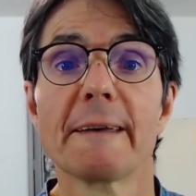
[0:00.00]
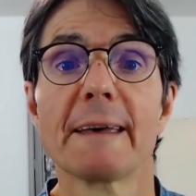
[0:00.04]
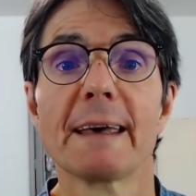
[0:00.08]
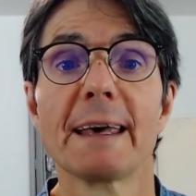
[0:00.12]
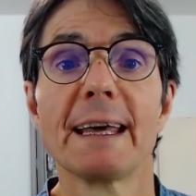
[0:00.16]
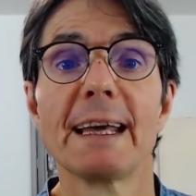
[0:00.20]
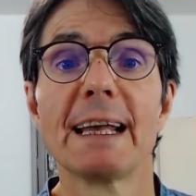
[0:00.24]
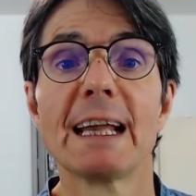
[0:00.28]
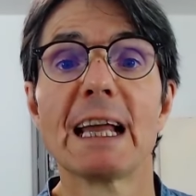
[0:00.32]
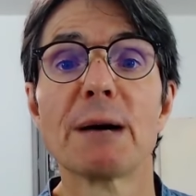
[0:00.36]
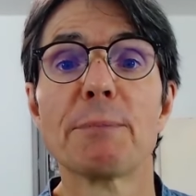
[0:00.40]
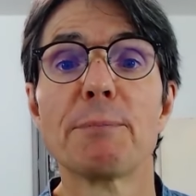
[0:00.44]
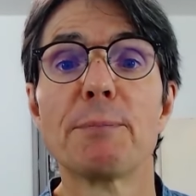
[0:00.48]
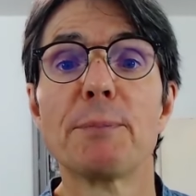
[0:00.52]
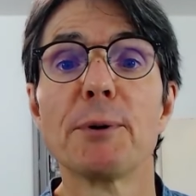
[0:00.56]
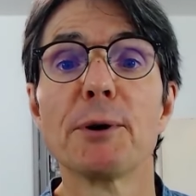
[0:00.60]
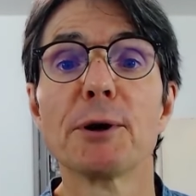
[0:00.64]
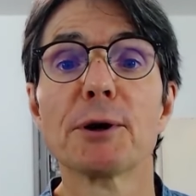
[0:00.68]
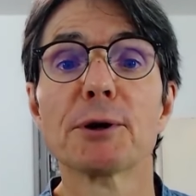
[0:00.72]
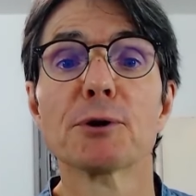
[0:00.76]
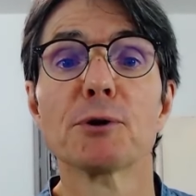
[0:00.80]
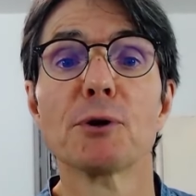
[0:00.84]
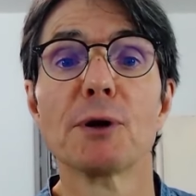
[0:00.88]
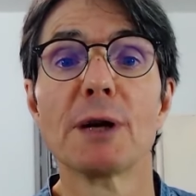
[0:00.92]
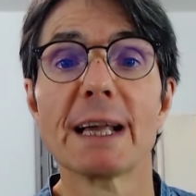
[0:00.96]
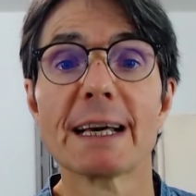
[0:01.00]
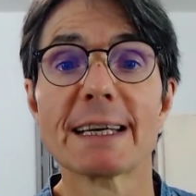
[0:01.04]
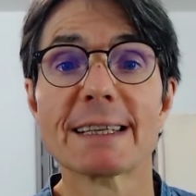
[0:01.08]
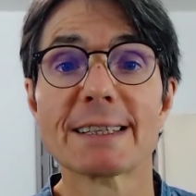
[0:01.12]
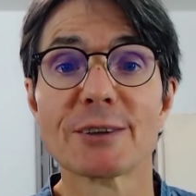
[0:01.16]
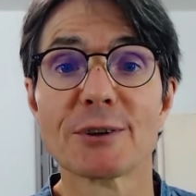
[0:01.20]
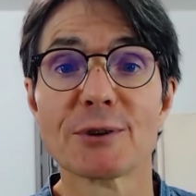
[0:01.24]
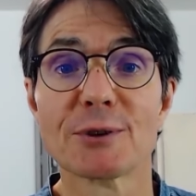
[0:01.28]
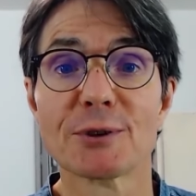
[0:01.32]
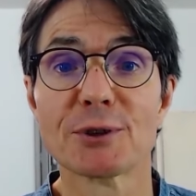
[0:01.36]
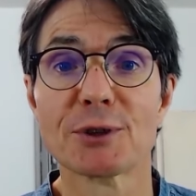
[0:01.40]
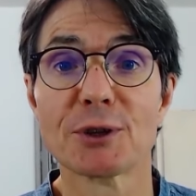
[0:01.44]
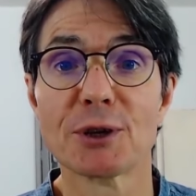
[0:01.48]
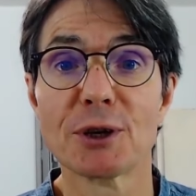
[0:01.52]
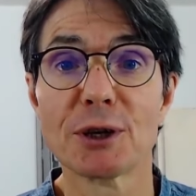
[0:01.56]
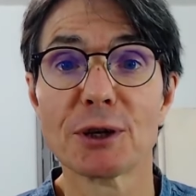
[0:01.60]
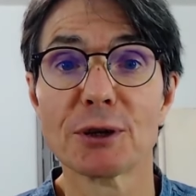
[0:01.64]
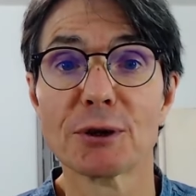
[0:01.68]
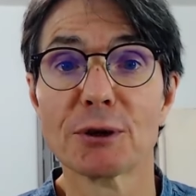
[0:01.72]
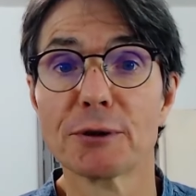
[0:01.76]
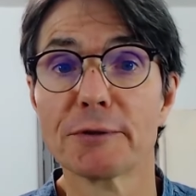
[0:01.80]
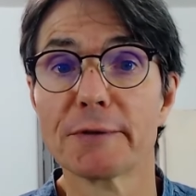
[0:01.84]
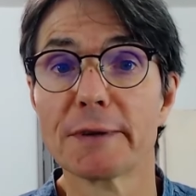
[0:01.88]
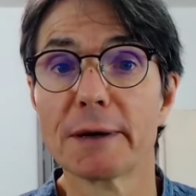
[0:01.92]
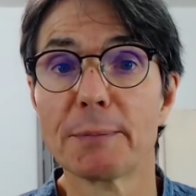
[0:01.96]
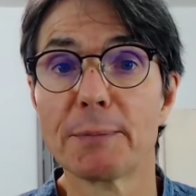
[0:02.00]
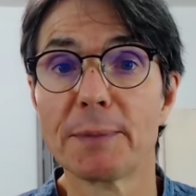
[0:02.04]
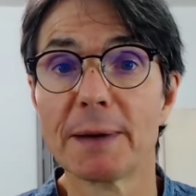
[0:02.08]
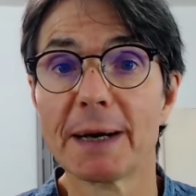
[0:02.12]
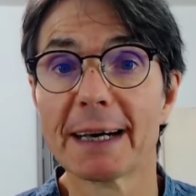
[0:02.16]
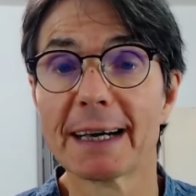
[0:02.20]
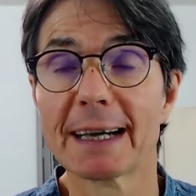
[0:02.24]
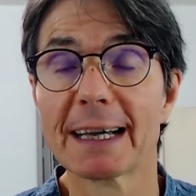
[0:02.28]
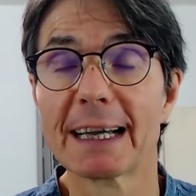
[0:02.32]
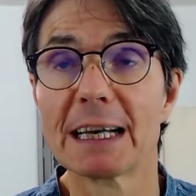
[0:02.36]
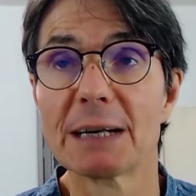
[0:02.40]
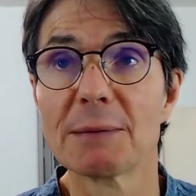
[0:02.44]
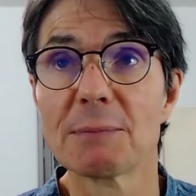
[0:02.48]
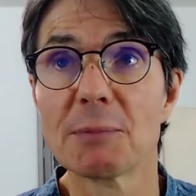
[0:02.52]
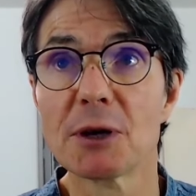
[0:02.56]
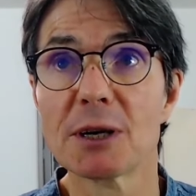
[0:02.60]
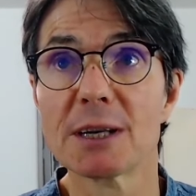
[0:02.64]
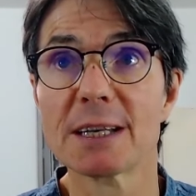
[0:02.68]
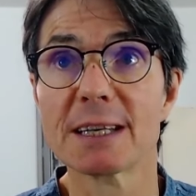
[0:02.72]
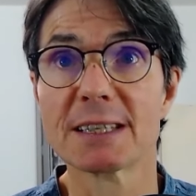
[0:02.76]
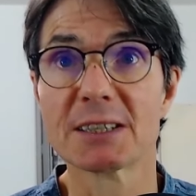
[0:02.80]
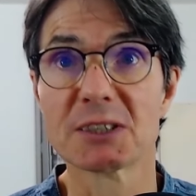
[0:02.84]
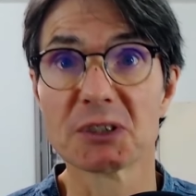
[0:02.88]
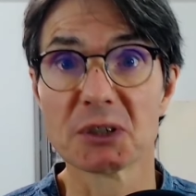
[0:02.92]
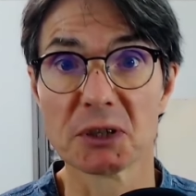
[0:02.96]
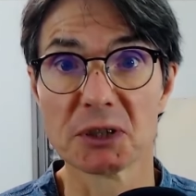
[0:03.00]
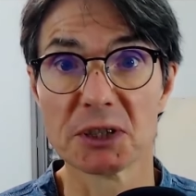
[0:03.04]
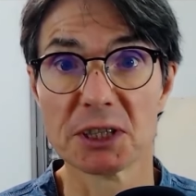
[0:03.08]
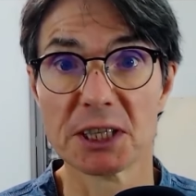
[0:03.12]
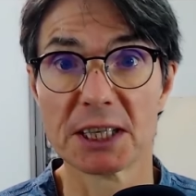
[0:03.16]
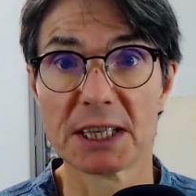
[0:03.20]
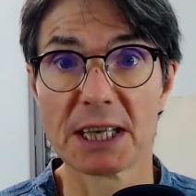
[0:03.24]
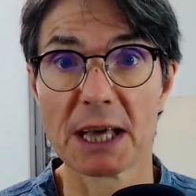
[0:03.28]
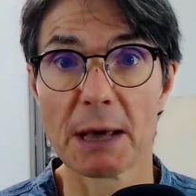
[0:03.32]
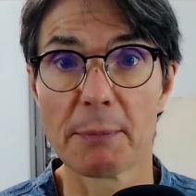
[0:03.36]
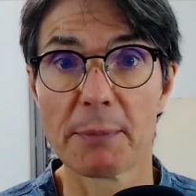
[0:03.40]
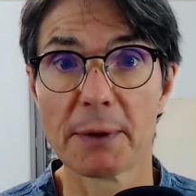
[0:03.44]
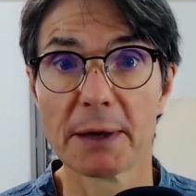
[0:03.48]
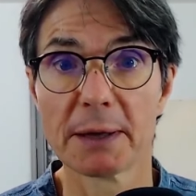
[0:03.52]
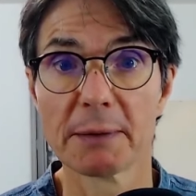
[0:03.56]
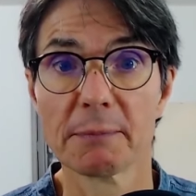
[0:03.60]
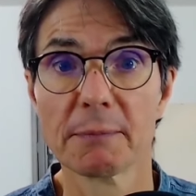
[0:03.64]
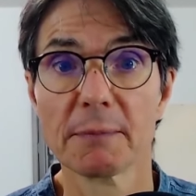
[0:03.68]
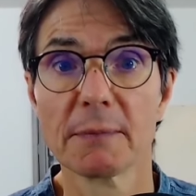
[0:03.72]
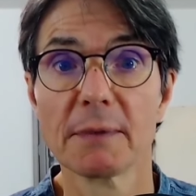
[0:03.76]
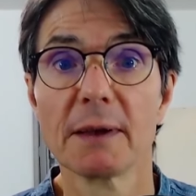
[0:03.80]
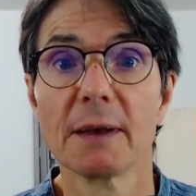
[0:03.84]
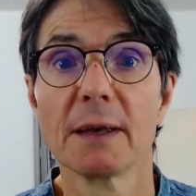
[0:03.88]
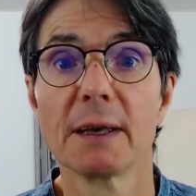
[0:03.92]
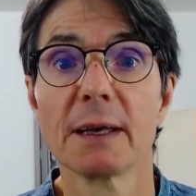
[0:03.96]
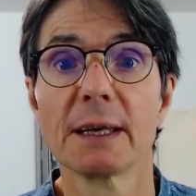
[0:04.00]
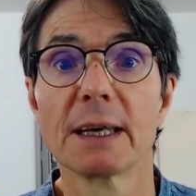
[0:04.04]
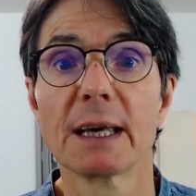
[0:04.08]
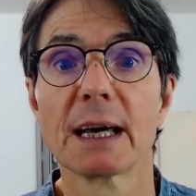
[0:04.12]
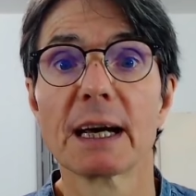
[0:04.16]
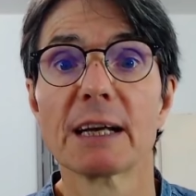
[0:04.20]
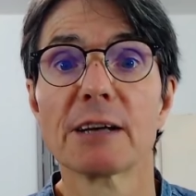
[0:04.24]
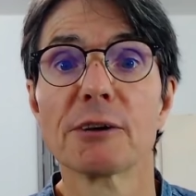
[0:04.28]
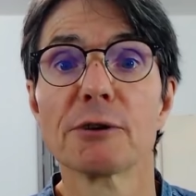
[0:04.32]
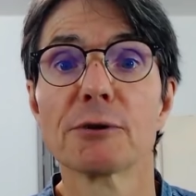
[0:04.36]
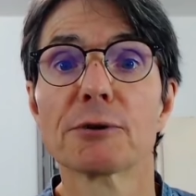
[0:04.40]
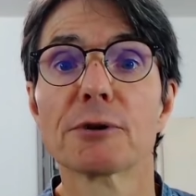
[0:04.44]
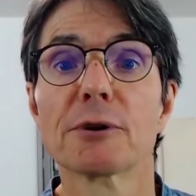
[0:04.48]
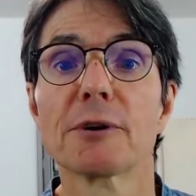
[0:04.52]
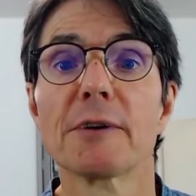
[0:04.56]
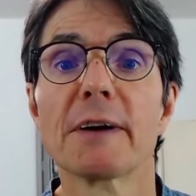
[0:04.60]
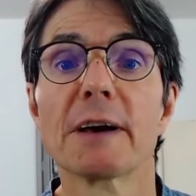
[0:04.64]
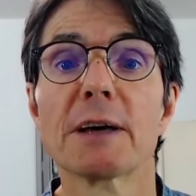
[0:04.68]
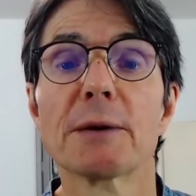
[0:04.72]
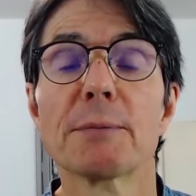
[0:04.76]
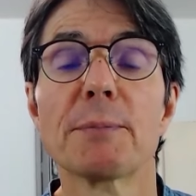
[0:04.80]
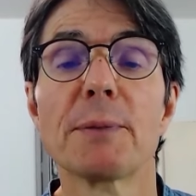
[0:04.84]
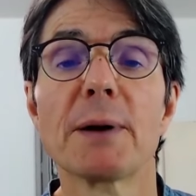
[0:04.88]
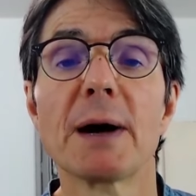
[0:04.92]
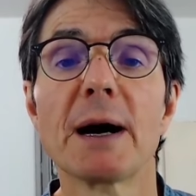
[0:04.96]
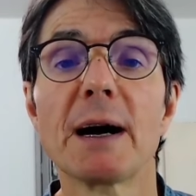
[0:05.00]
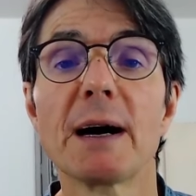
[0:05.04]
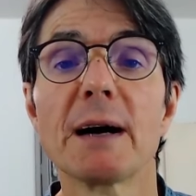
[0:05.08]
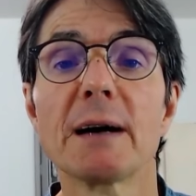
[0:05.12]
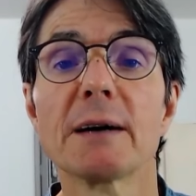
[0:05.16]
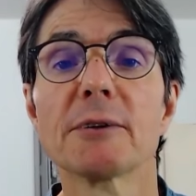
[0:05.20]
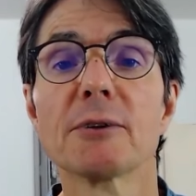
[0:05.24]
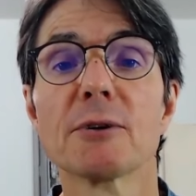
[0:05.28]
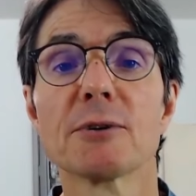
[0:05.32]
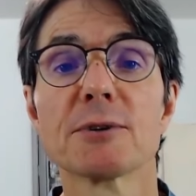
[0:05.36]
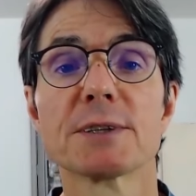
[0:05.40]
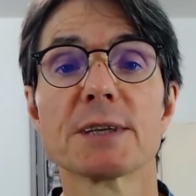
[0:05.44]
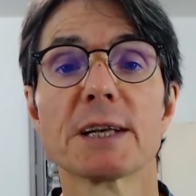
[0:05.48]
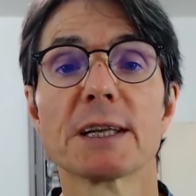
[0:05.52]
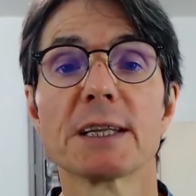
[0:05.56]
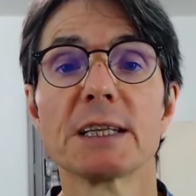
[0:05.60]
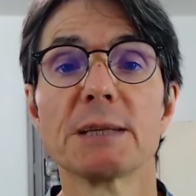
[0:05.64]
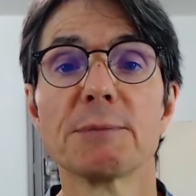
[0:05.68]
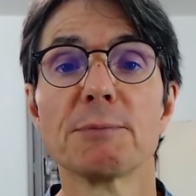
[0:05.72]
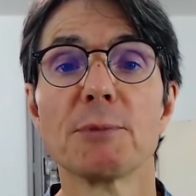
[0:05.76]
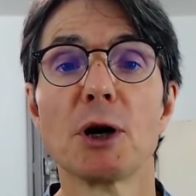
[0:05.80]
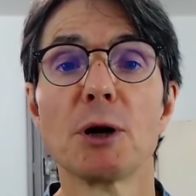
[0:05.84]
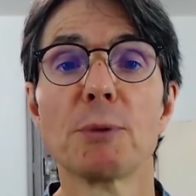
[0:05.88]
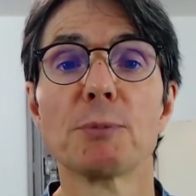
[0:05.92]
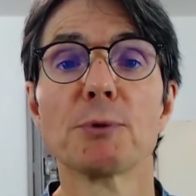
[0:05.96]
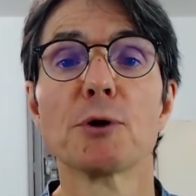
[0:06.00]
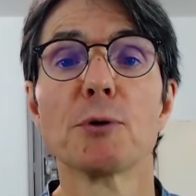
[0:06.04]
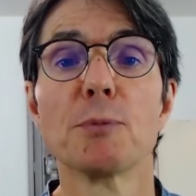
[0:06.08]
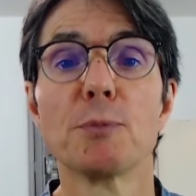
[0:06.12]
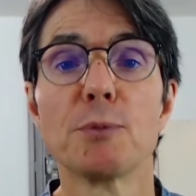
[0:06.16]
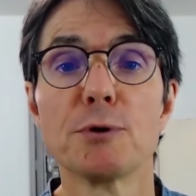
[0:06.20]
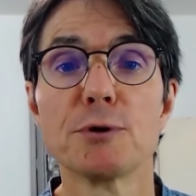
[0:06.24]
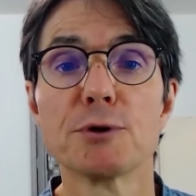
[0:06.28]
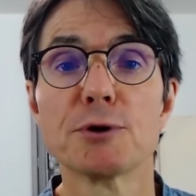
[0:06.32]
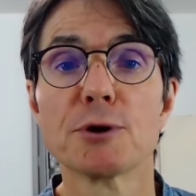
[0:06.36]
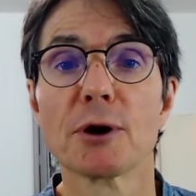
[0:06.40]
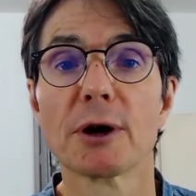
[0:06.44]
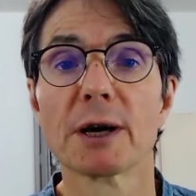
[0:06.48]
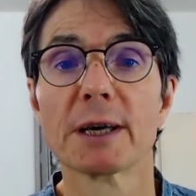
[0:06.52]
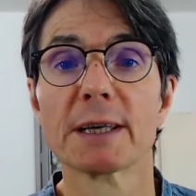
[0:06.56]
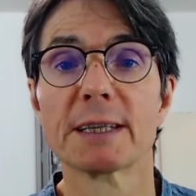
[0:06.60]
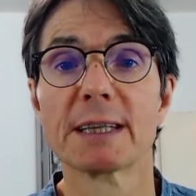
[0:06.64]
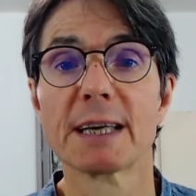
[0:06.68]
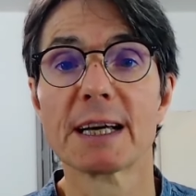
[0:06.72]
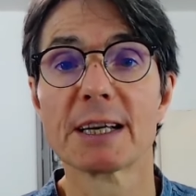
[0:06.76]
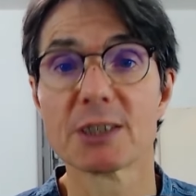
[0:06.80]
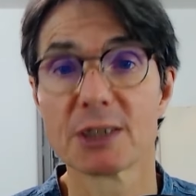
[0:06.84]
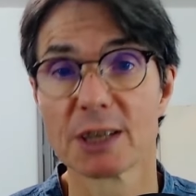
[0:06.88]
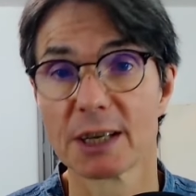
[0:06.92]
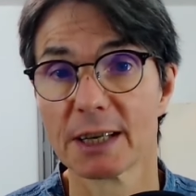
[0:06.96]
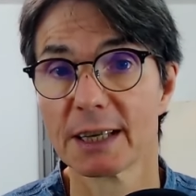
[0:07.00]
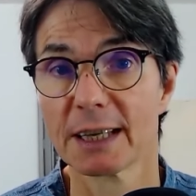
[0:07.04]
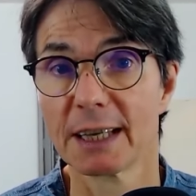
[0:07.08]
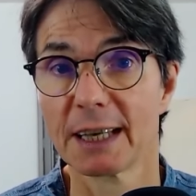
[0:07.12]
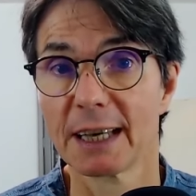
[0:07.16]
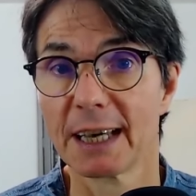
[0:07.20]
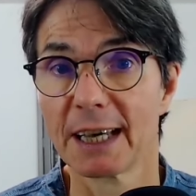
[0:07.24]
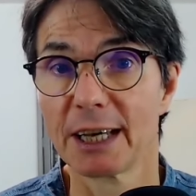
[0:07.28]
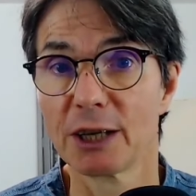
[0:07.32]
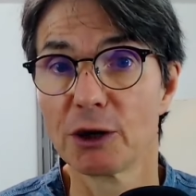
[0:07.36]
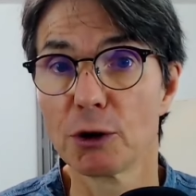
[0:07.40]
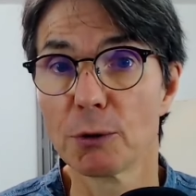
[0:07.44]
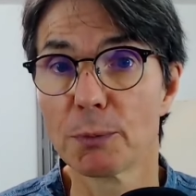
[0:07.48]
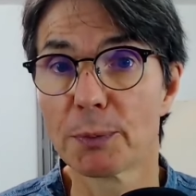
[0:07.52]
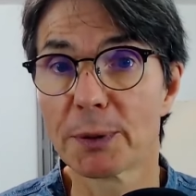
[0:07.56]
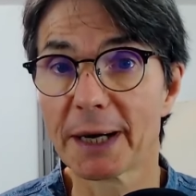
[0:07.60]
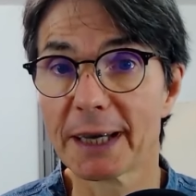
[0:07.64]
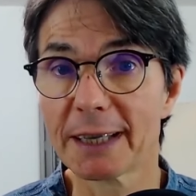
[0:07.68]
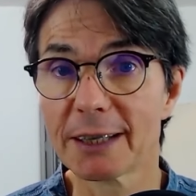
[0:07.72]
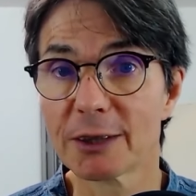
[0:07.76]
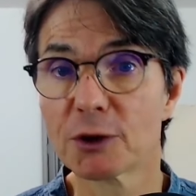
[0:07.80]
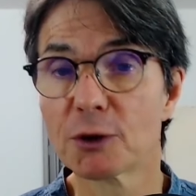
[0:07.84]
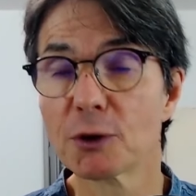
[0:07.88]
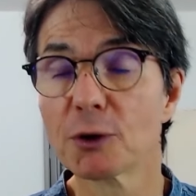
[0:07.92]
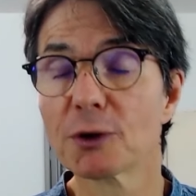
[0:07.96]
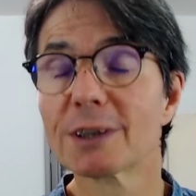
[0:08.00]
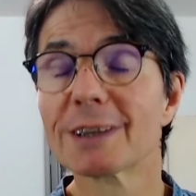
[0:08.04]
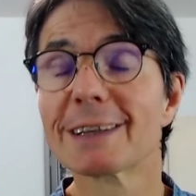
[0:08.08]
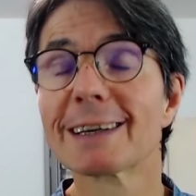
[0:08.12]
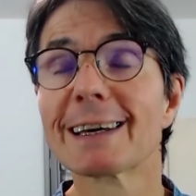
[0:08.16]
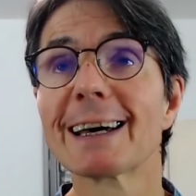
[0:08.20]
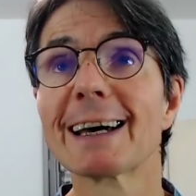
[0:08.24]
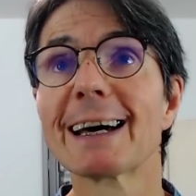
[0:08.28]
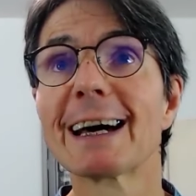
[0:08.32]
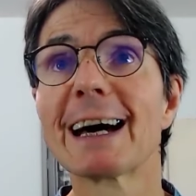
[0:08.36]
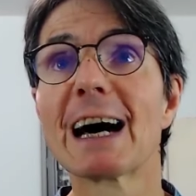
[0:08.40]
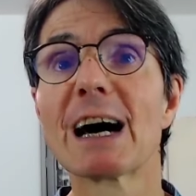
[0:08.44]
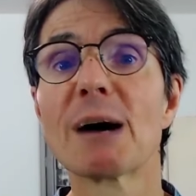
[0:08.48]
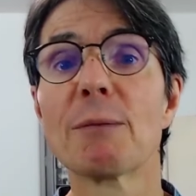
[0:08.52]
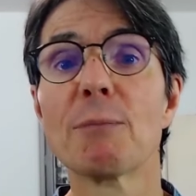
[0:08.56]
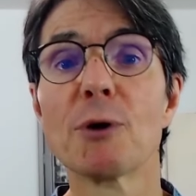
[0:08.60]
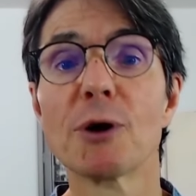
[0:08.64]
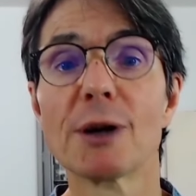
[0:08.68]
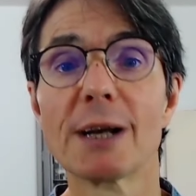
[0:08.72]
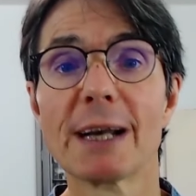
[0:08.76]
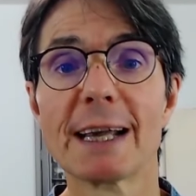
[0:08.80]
et la peur de l'ascenseur ne va pas réellement les handicaper, car ils ne travaillent pas dans un immeuble de plusieurs étages et ne prennent que très rarement